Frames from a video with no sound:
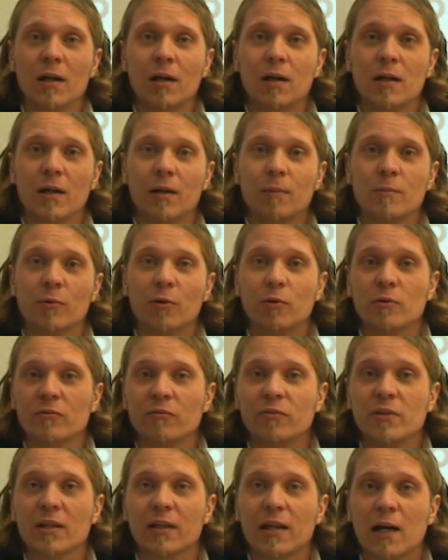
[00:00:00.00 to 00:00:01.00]
ähm,
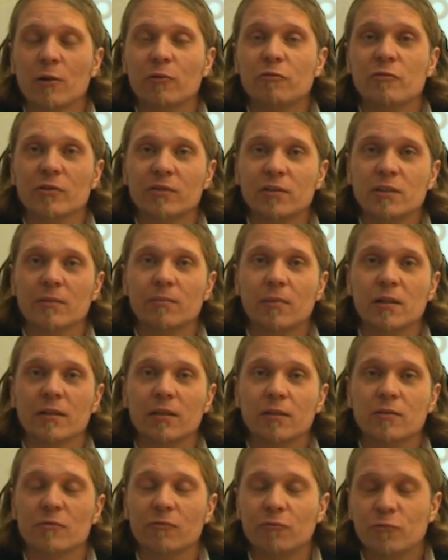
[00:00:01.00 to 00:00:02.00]
konnten wir Carlo von
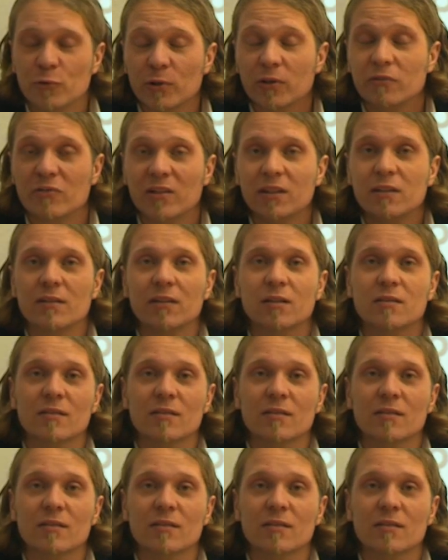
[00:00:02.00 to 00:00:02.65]
Tiedemann dafür gewinnen,